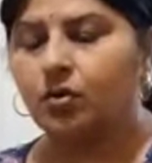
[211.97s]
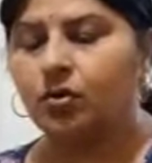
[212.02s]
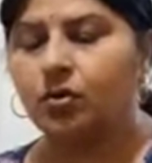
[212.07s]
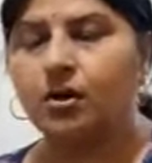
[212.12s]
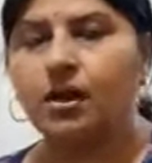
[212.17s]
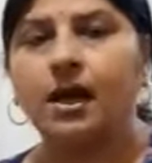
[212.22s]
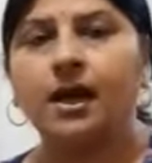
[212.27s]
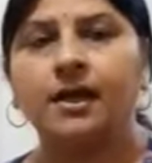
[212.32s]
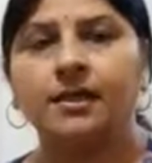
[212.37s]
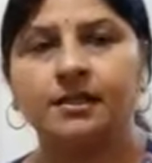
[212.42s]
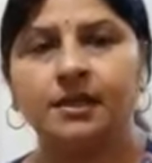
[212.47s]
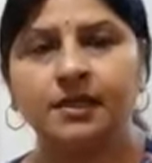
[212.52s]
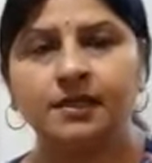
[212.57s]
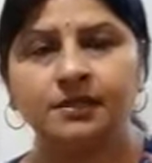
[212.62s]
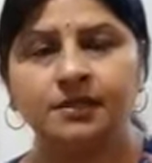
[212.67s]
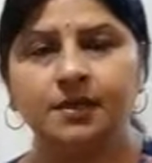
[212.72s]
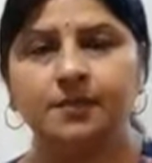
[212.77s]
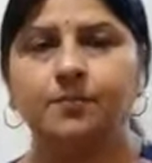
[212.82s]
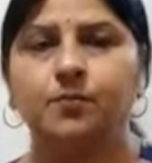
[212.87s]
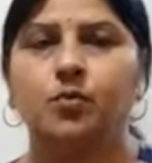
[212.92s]
और आधे
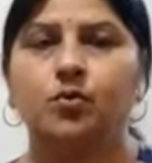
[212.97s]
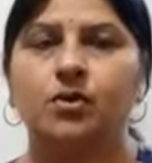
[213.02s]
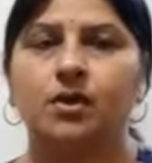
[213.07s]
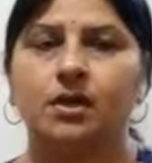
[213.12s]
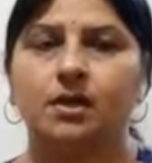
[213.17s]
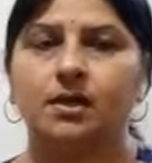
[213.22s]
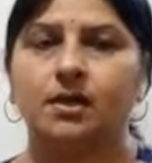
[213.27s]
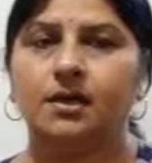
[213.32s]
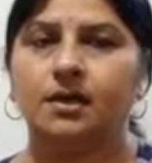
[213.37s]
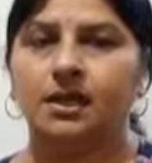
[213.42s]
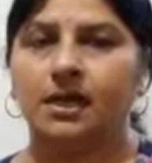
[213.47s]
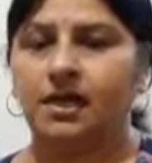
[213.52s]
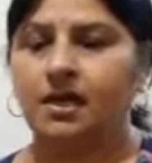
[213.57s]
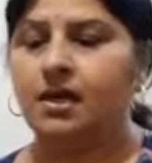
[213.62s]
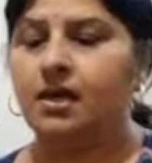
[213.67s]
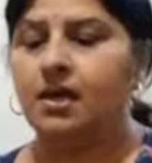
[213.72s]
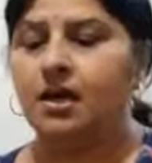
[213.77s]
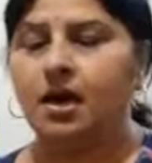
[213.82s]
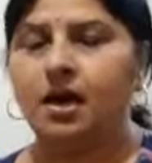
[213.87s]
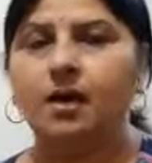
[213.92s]
से पौना घंटा
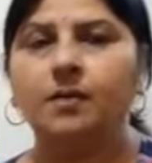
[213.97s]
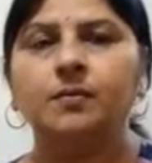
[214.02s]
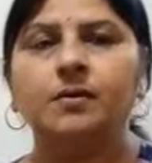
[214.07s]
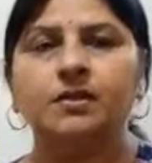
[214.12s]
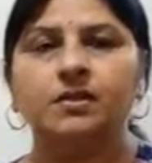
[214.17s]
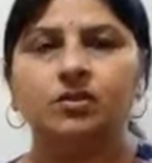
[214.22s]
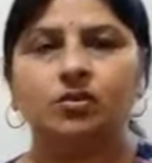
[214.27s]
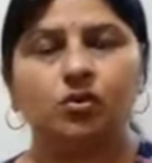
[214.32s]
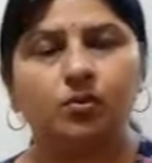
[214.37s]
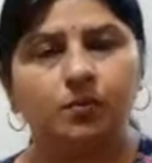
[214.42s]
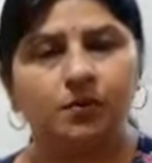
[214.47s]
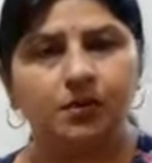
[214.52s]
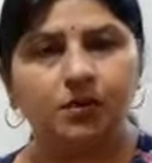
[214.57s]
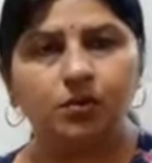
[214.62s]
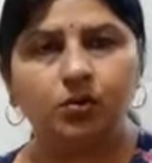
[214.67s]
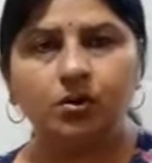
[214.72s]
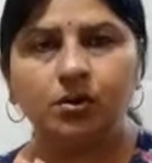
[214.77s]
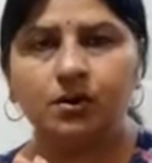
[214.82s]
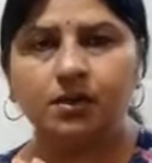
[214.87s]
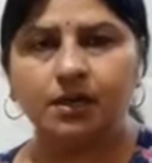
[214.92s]
हम इसको
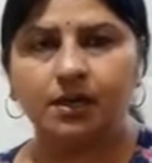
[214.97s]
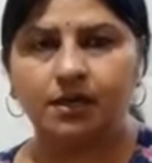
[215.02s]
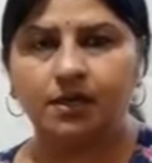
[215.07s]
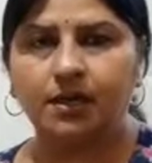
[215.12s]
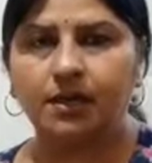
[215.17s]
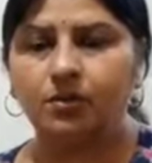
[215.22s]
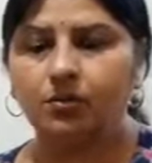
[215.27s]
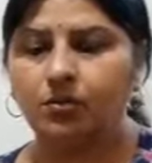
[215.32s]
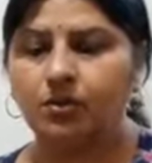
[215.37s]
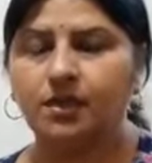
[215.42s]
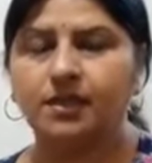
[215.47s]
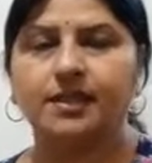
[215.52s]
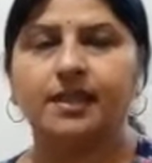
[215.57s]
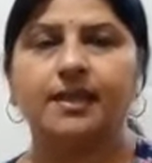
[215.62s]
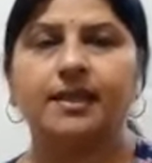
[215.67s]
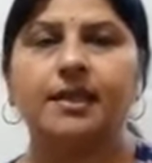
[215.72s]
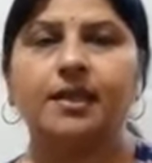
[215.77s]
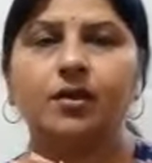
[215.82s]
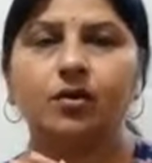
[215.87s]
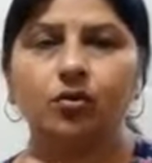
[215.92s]
बिल्कुल ठंडा होने
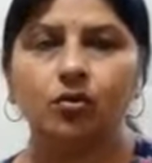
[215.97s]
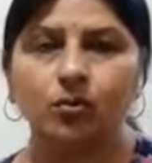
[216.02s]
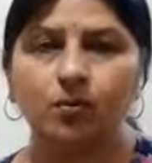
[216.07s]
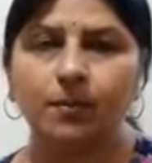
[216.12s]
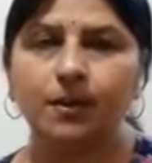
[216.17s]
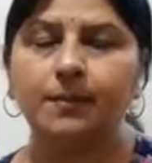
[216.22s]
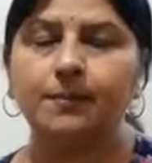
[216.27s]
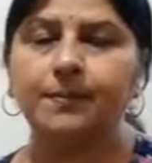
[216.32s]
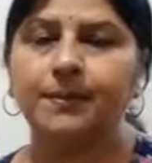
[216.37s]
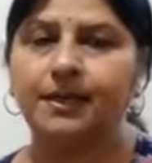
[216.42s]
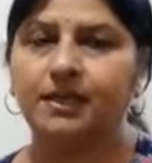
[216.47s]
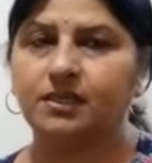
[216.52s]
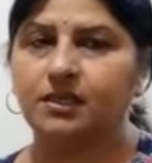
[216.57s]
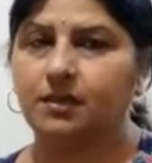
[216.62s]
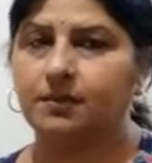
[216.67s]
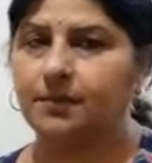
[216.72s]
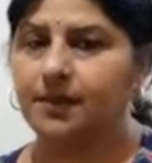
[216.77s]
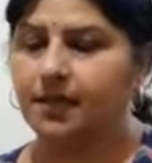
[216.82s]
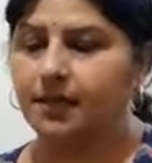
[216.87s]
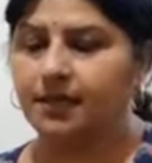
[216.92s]
देंगे रूम
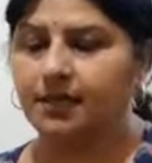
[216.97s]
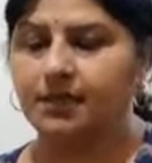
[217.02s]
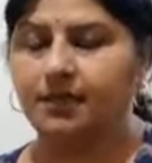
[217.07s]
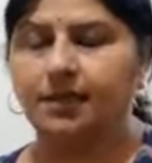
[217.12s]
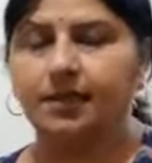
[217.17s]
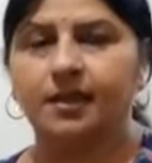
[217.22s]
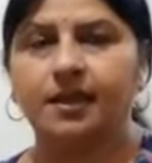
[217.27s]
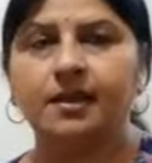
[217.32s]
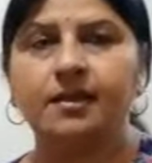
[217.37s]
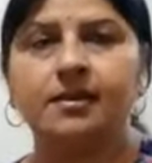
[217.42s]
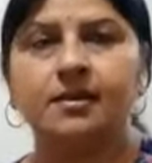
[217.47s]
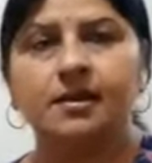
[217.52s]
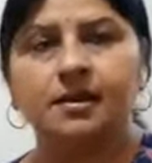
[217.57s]
टेम्परेचर में आने देंगे